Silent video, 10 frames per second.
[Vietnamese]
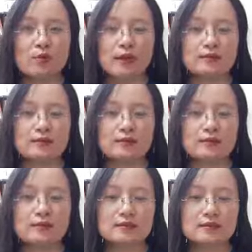quan
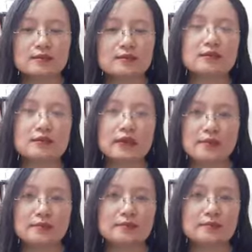đến cái tình
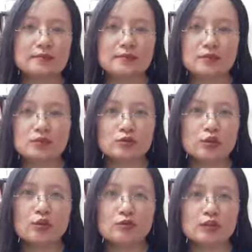cảm mà nước
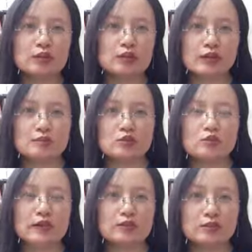đôi hay là cảm
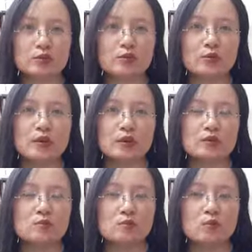xúc hai chiều
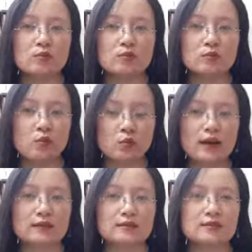tức một một
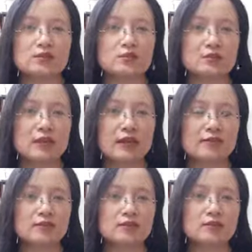mặt đứa con
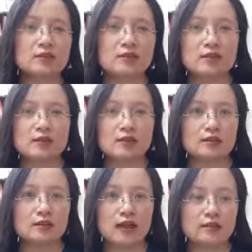trai vừa
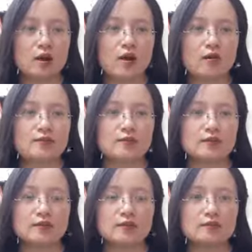gắn bó
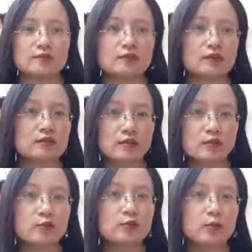với vừa rất là
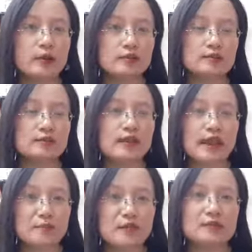yêu mến
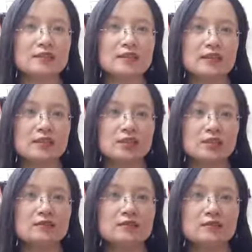cha mình
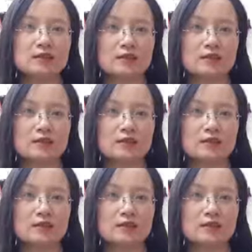nhưng